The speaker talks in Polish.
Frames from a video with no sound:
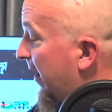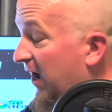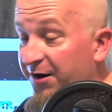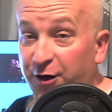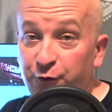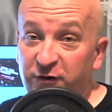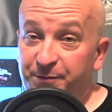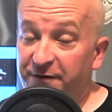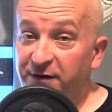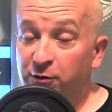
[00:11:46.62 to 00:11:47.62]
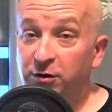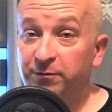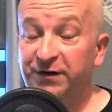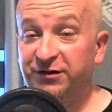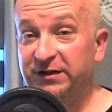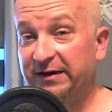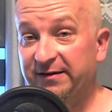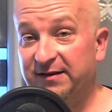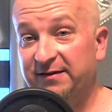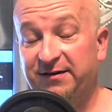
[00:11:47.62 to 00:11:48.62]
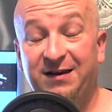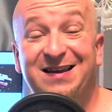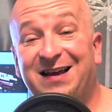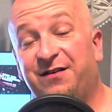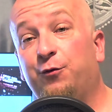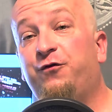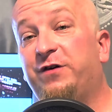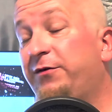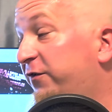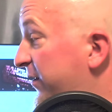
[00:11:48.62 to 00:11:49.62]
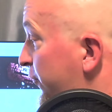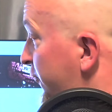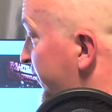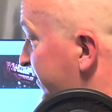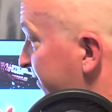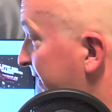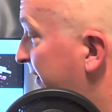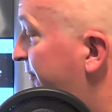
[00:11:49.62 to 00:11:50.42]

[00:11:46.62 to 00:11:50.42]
a niektórzy preferują właśnie takie stacje. Ja nauczyłem się korzystać, tak jak